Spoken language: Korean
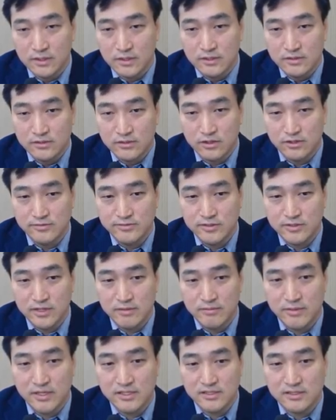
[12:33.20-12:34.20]

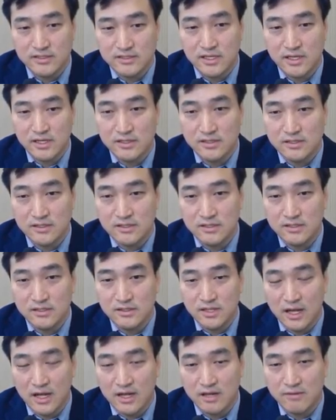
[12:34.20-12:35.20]
전립선암의
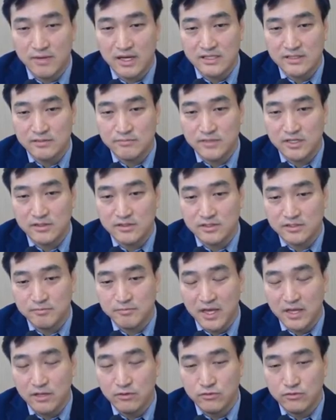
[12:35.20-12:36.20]
증상은 아까 말씀드렸듯이
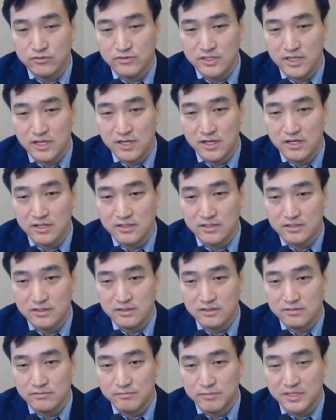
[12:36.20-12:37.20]
배뇨 증상
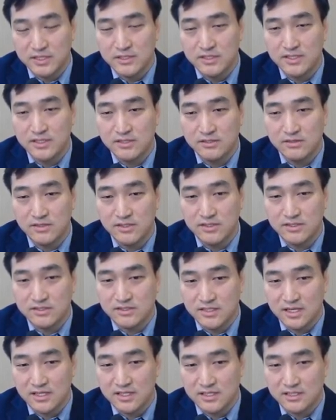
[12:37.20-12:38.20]
같은 비특이적인
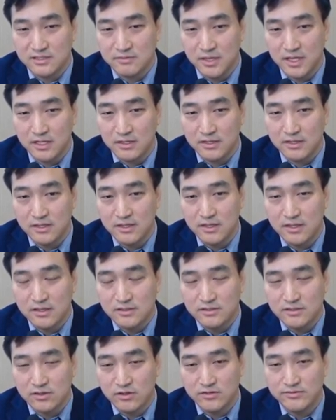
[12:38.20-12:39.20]
증상이지만
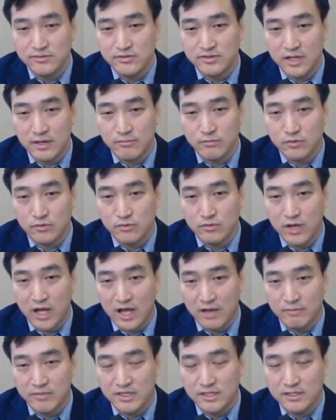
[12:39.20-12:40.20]
전립선암도
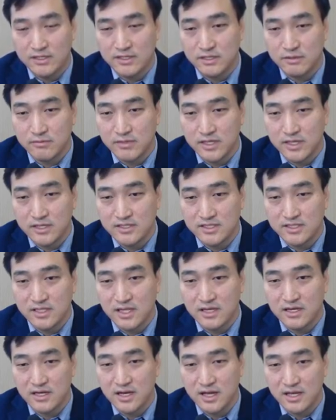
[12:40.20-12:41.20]
암이기 때문에
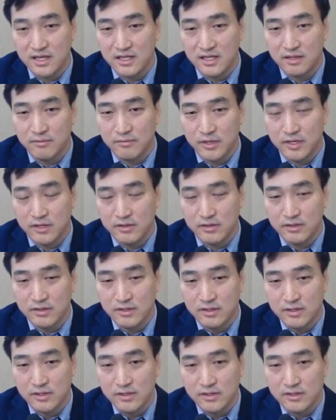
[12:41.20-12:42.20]
진행을 하게 되면
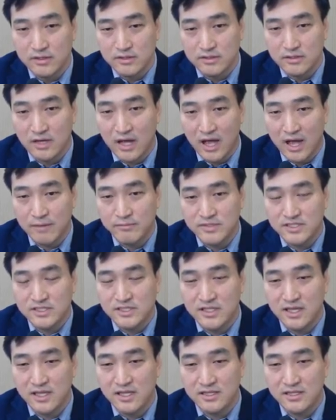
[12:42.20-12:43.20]
그 암
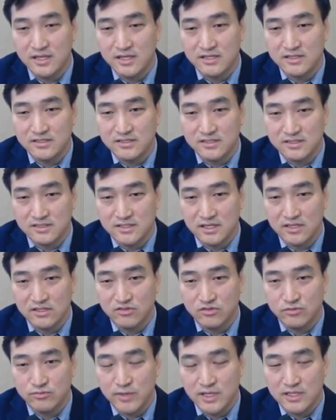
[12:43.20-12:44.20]
진행에 따른 증상이
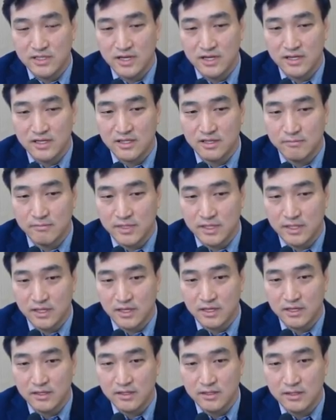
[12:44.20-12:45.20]
수반을 하게 됩니다.